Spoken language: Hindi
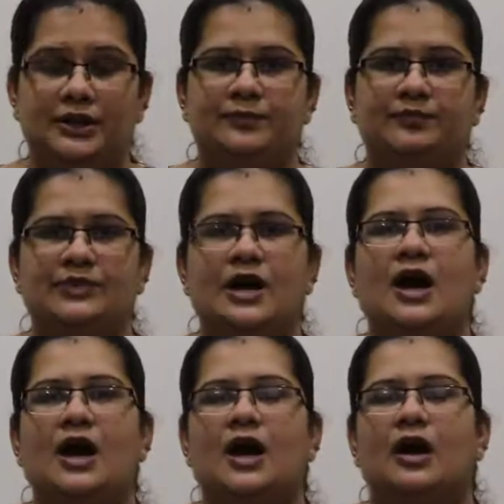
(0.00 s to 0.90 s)
की
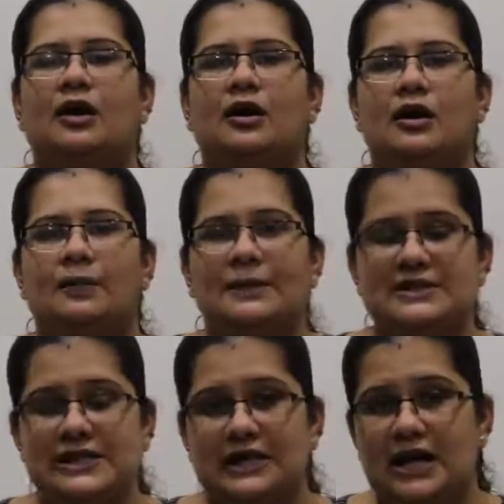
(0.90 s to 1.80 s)

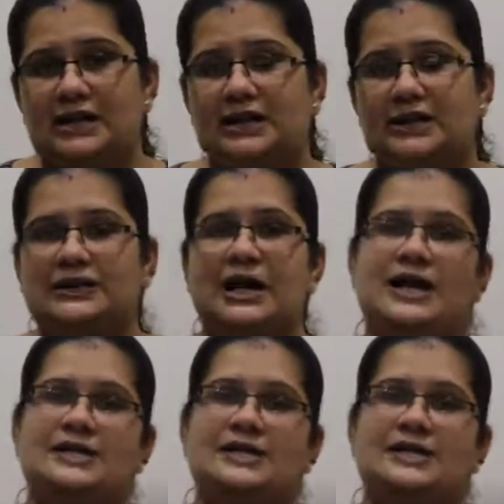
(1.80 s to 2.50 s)
पसीना आने लगता है